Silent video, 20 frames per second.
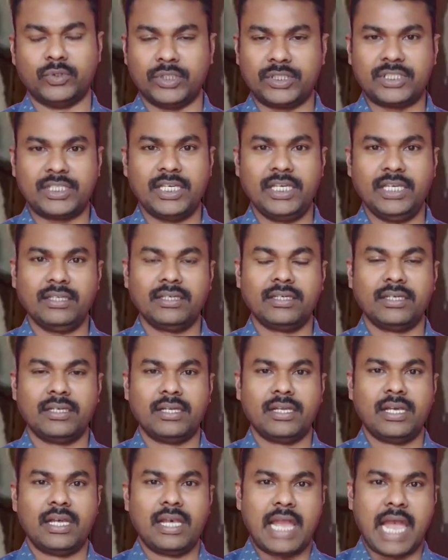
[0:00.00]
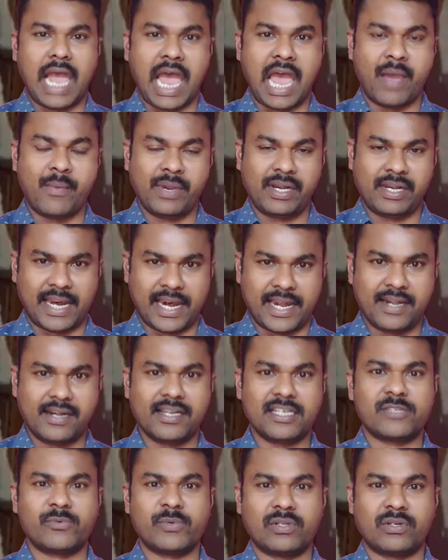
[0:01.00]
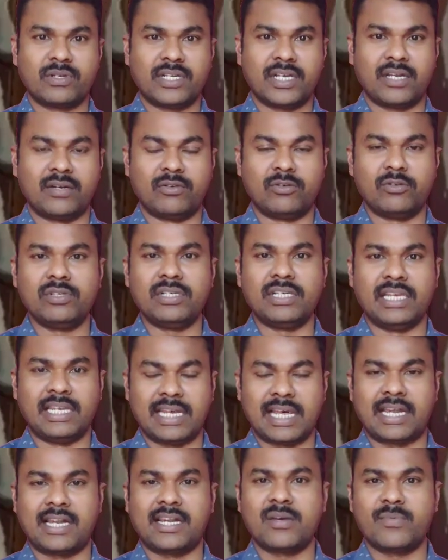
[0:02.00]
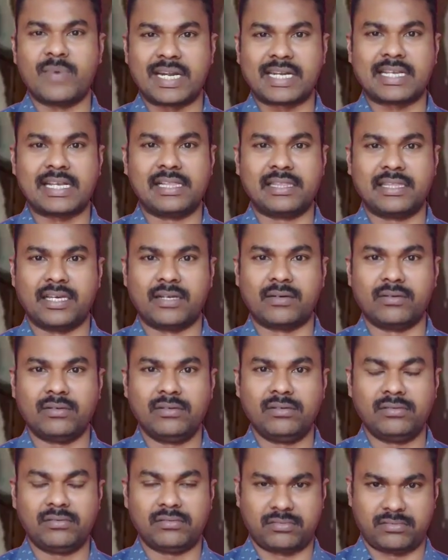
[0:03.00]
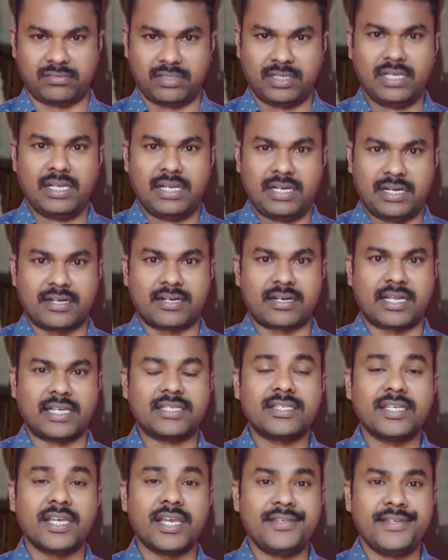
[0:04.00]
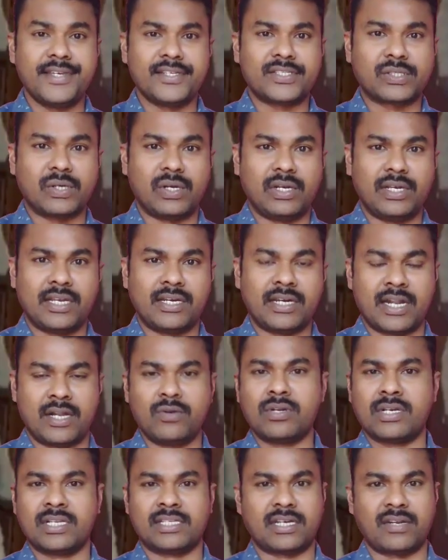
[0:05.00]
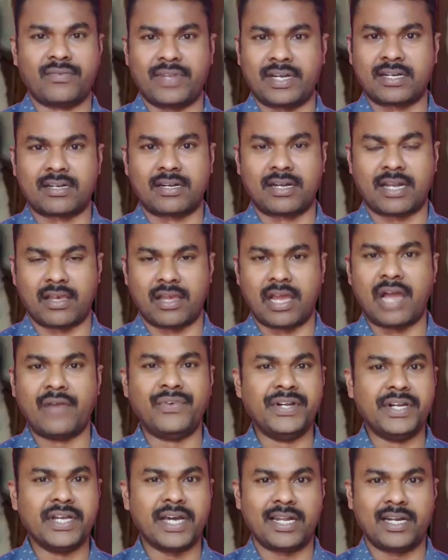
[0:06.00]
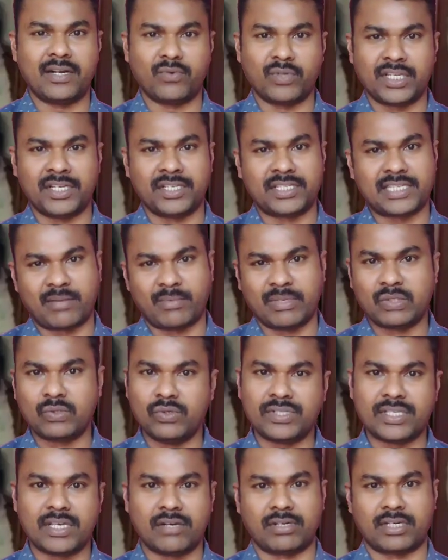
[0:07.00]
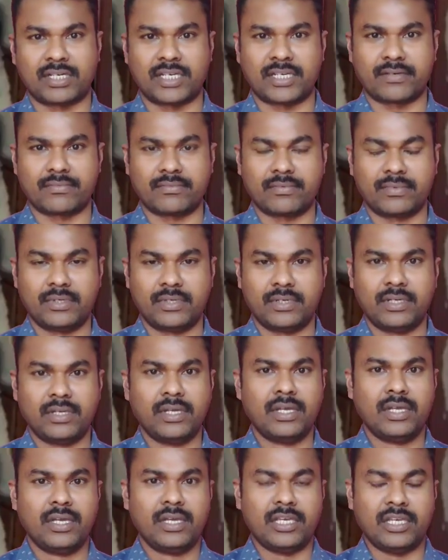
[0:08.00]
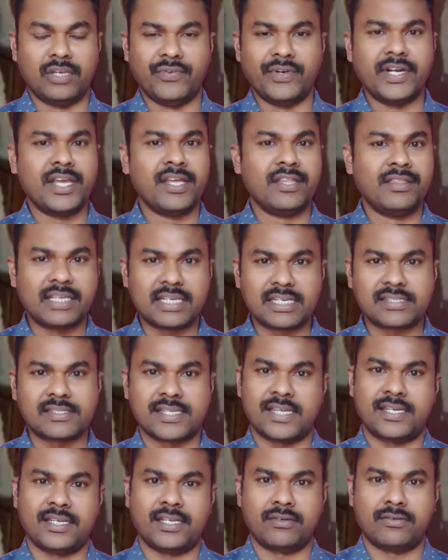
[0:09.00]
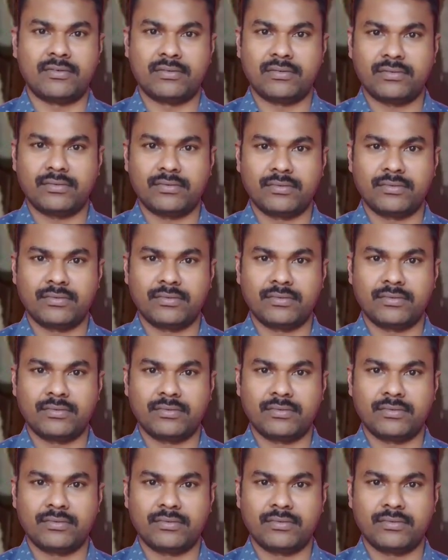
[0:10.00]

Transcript: వచ్చి ఆమె నైట్ డ్రెస్ మీద ఉన్నాను వీళ్ళు ఎలా నన్ను పట్టుకెళ్తారు డ్రెస్ చేంజ్ చేసుకోవాలి నేను అంటున్నా సరే వినట్లా ఆ వీడియో ఆల్రెడీ ఉదయం చాలామంది చూసే ఉంటారు ఈ వీడియో ఎందుకు ఇస్తున్నాను నేను